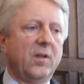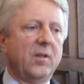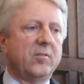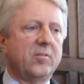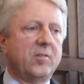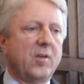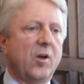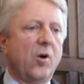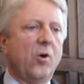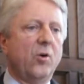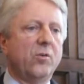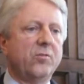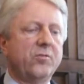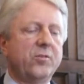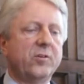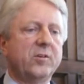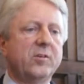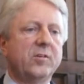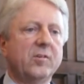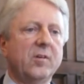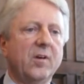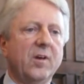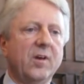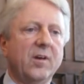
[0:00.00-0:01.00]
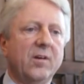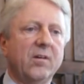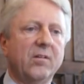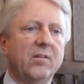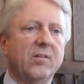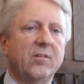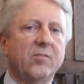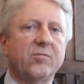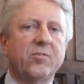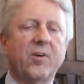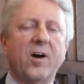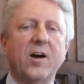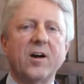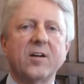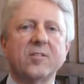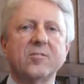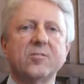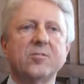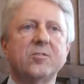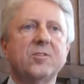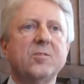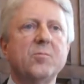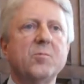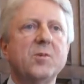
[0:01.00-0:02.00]
Sehr häufig äh, fragen
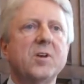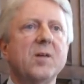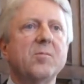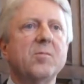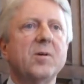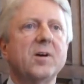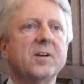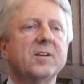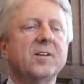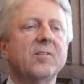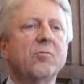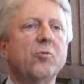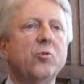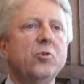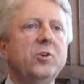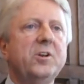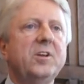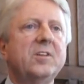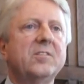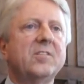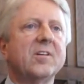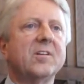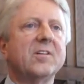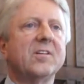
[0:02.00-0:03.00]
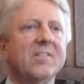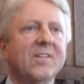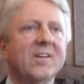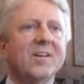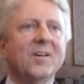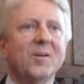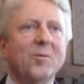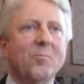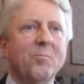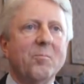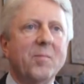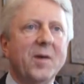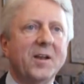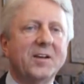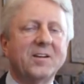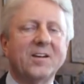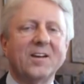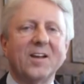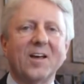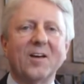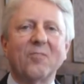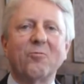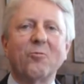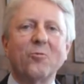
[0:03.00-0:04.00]
sich die Mitarbeiter, wo liegt denn Mettlach,